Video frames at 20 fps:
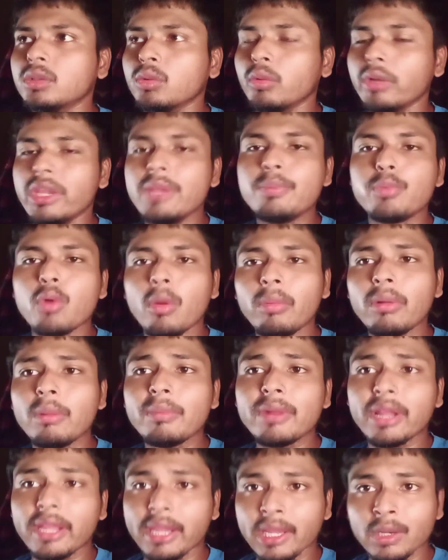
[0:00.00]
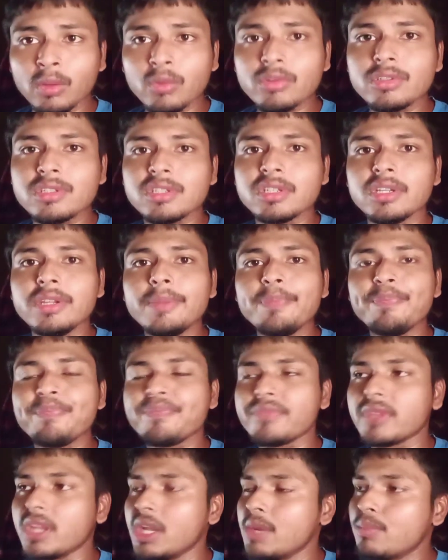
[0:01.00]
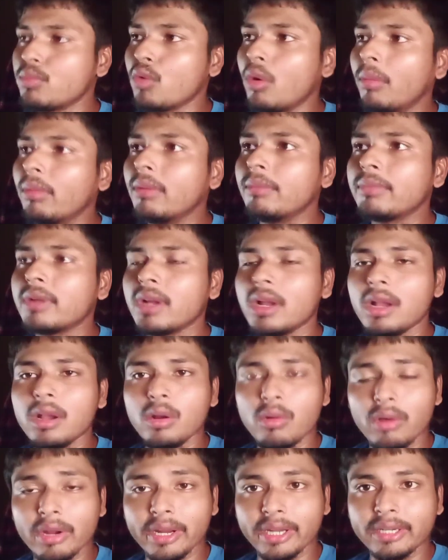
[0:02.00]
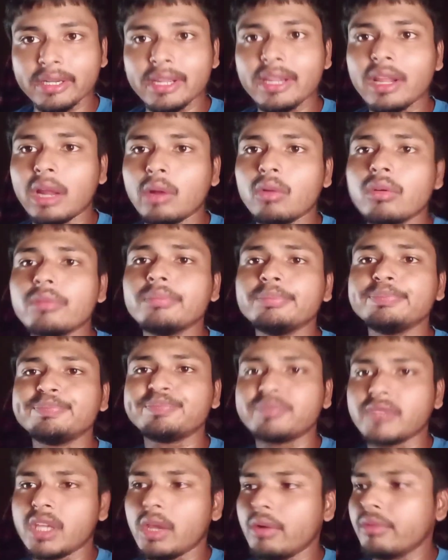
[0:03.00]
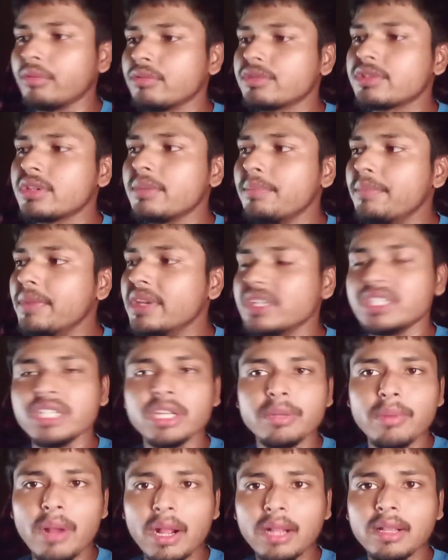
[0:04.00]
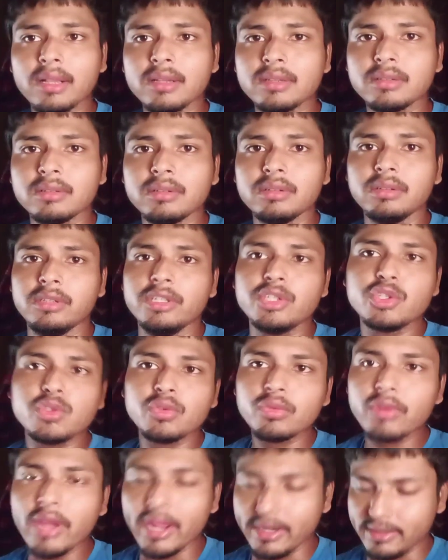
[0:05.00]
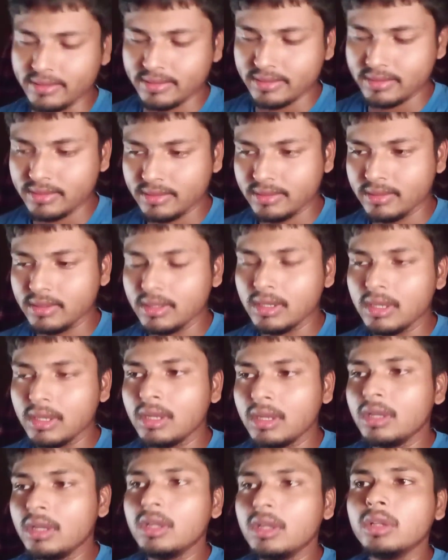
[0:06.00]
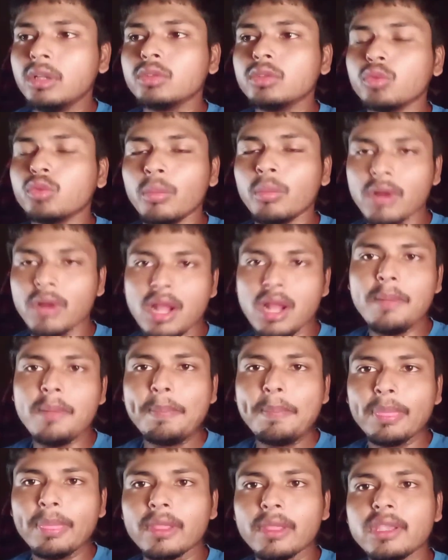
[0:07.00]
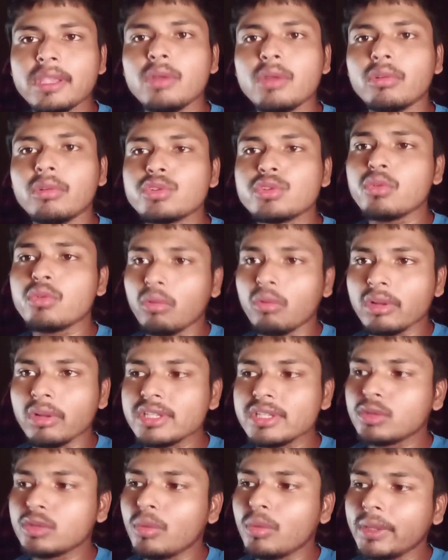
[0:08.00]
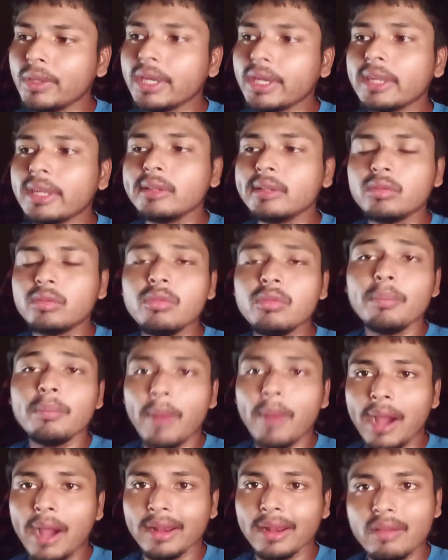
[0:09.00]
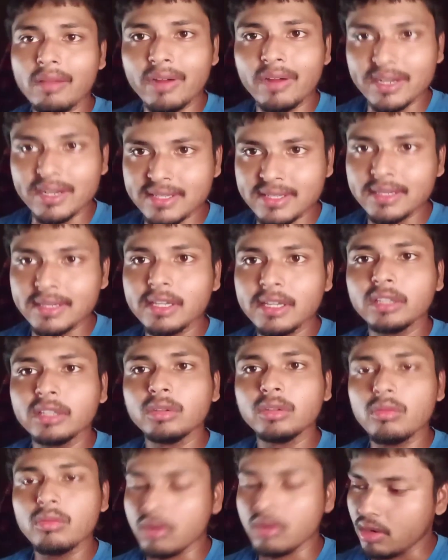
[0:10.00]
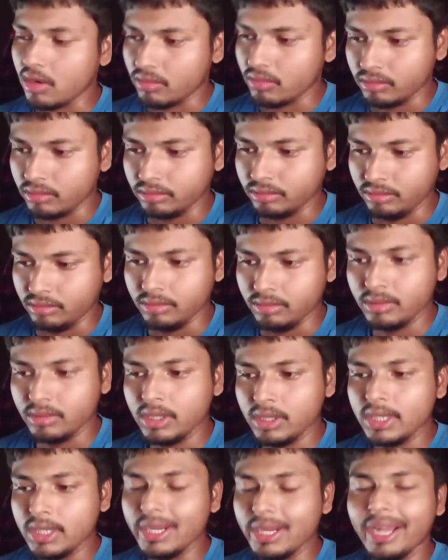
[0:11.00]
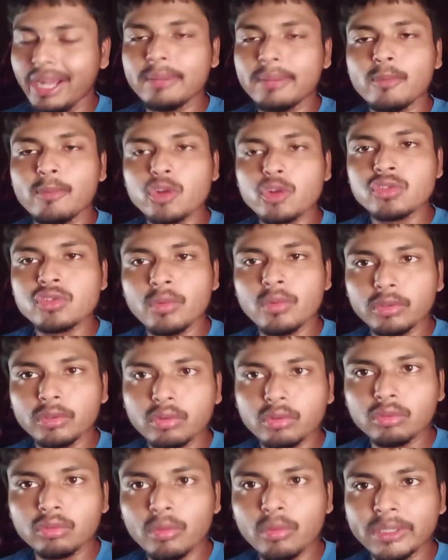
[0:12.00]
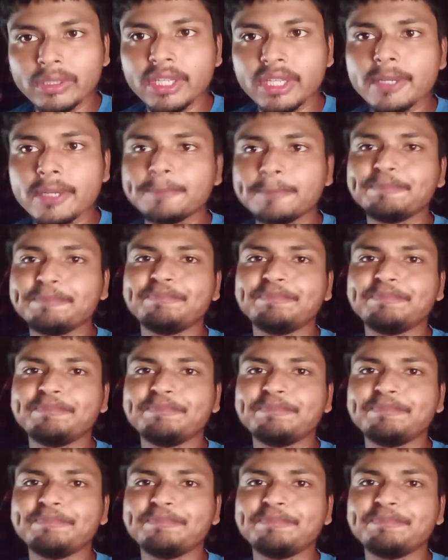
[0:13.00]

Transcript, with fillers: তো এই প্রবলেমটা কেন হচ্ছে এই প্রবলেমটা হওয়ার একটাই কারণ কারণ হচ্ছে বেশিরভাগ স্টুডেন্টস তোমরা কী করেছো কলেজে তোমাদের কিন্তু বাংলা ভার্সানে কিন্তু করানো হতো অ্যান্ড প্রশ্নপত্র তোমাদের